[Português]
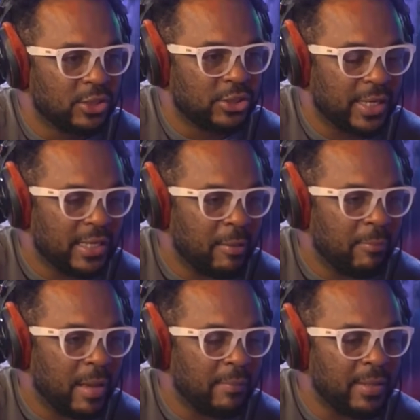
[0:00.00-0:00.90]
Jane é
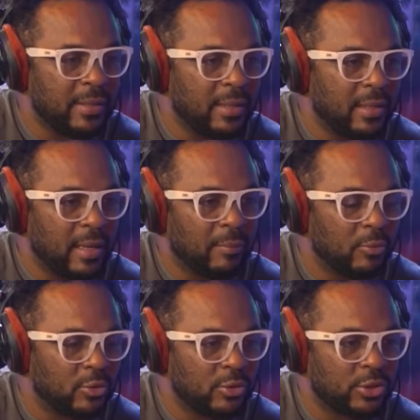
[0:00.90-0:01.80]
uma menina
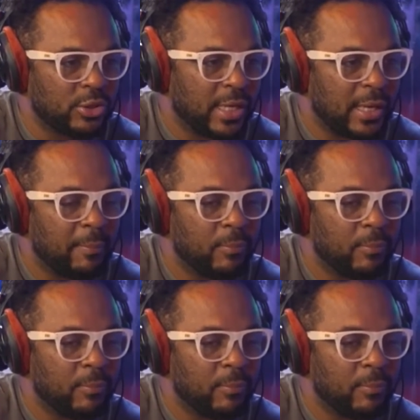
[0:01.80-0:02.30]
muito cheia,